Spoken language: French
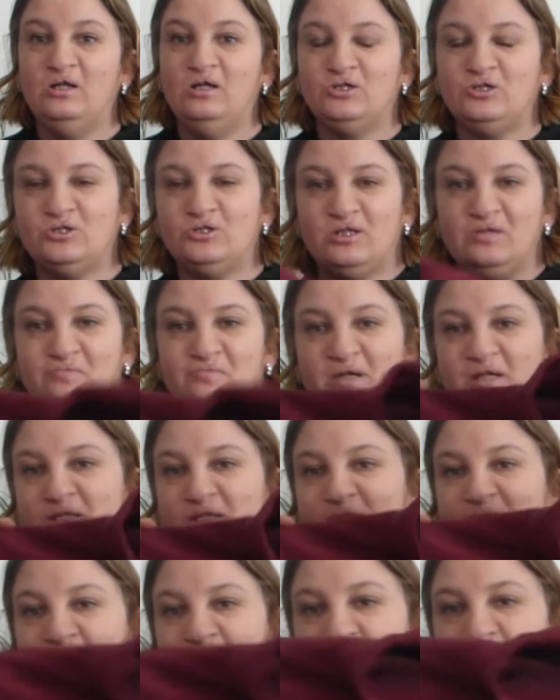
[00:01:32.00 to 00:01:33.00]
je sais pas,
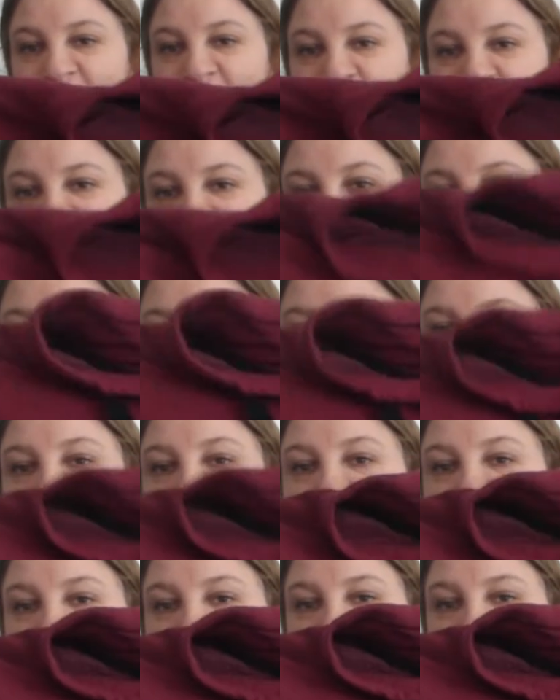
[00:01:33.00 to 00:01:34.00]
c'était ma lubie et
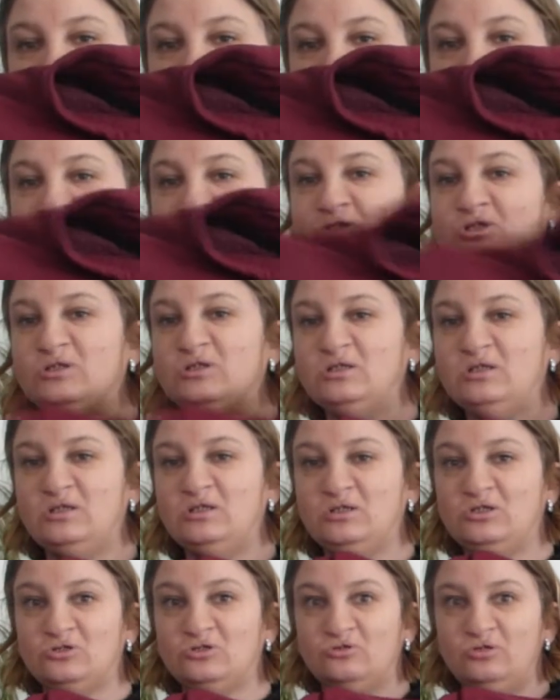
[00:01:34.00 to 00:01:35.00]
du coup voilà,
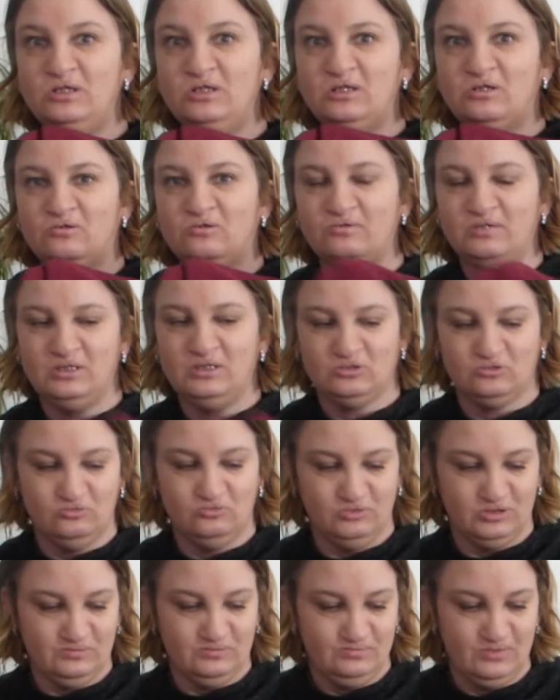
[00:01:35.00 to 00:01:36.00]
je l'ai enfin
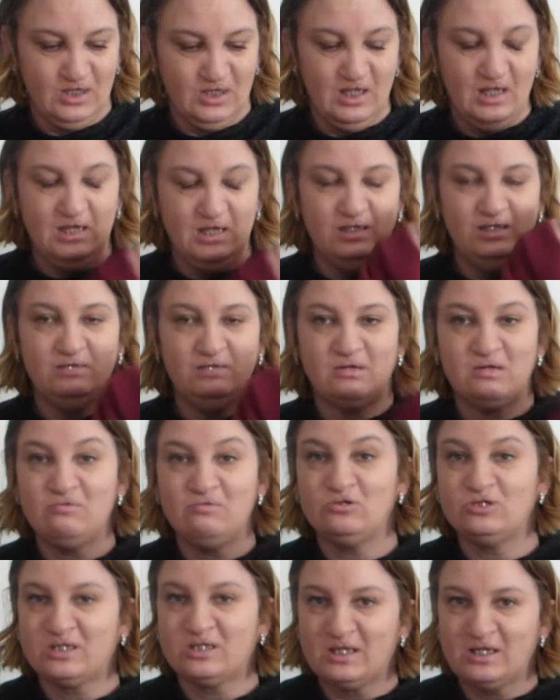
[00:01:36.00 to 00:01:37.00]
trouvé. Il est
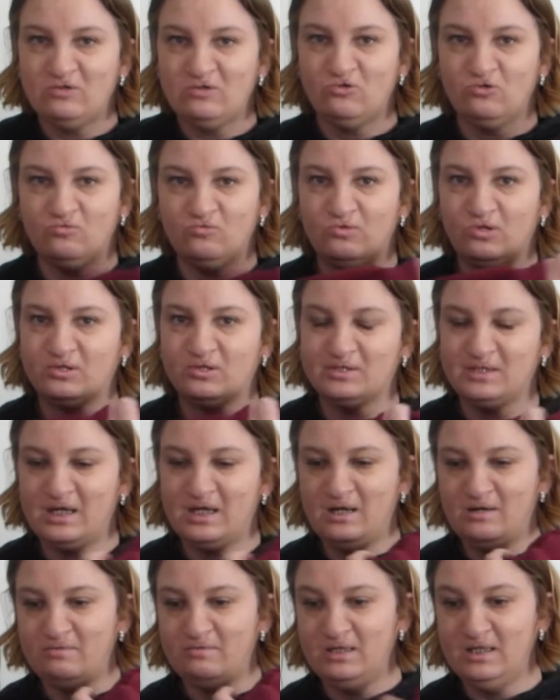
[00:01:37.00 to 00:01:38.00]
vraiment très
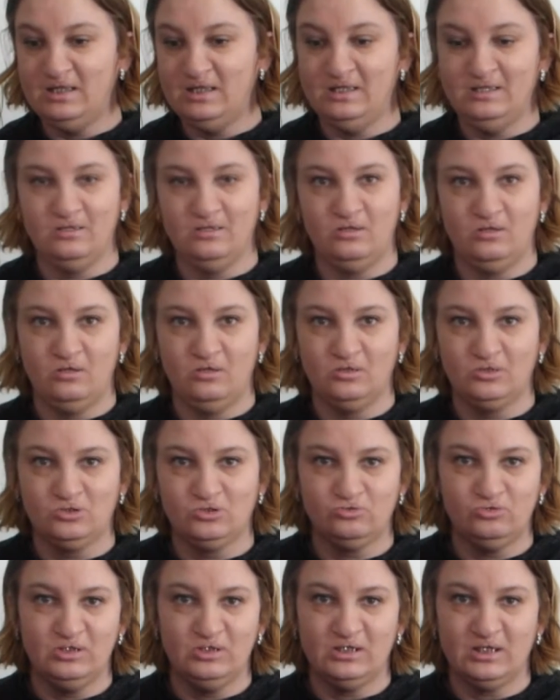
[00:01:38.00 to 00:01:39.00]
confortable et euh,
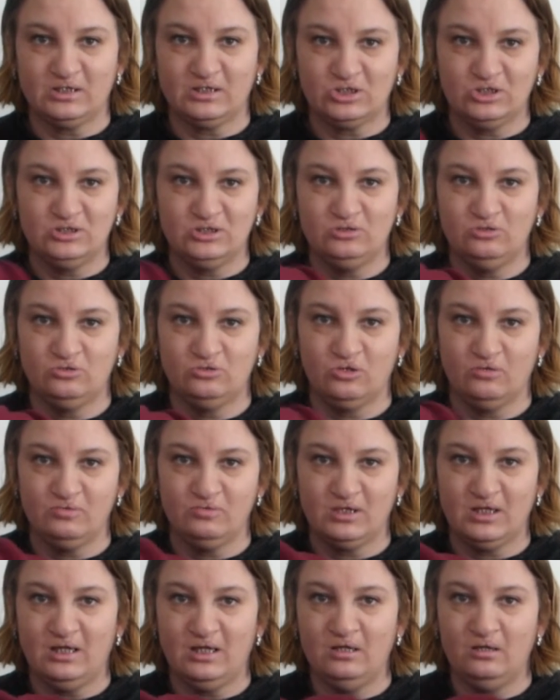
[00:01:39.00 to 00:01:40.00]
tous les articles
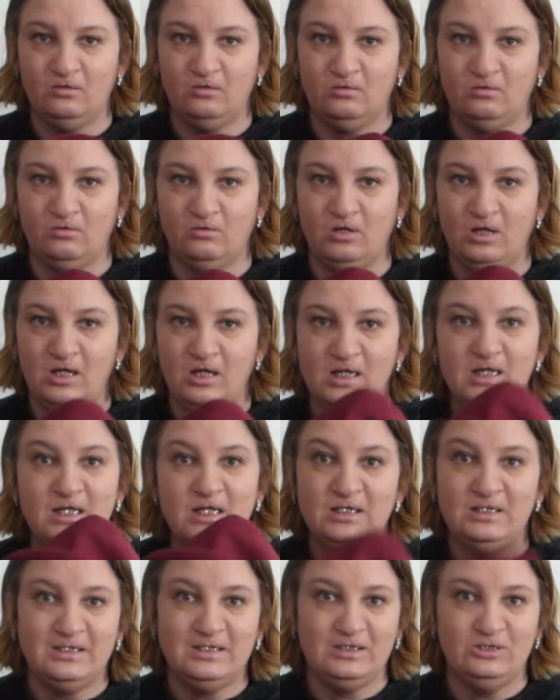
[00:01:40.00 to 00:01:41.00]
comme ça euh,
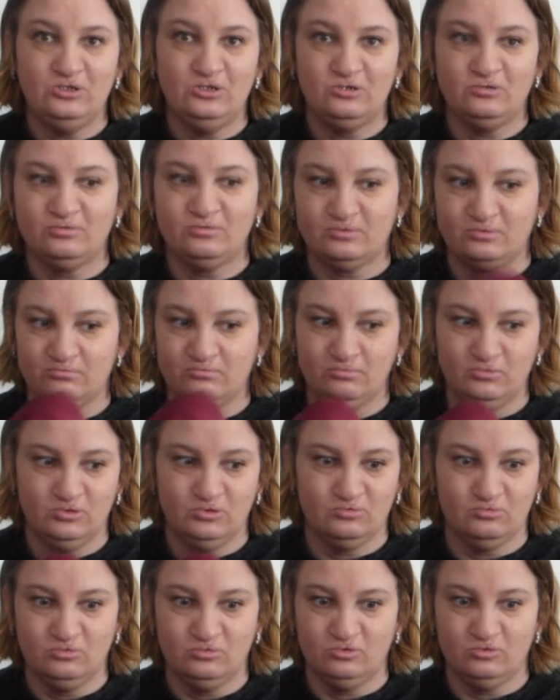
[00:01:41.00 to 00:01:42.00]
étaient neufs.
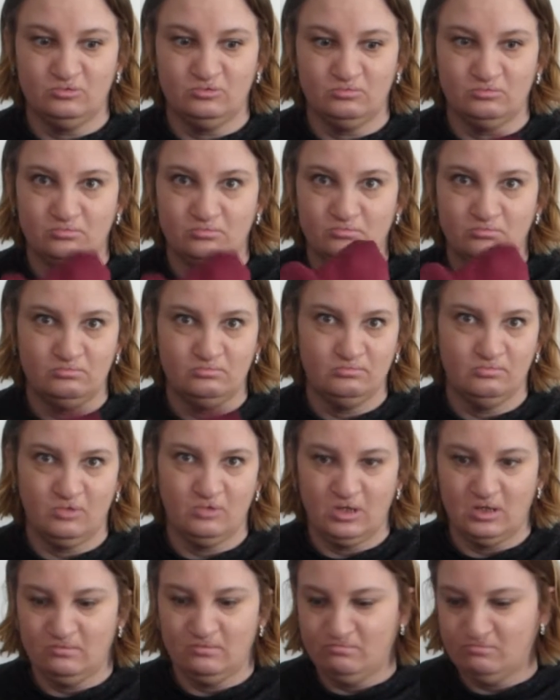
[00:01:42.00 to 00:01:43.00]
Donc euh,
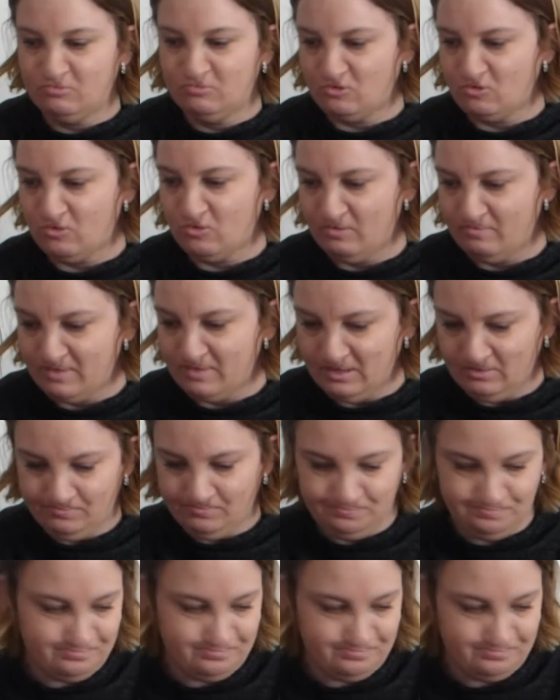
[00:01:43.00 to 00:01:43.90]
voilà, pourquoi pas.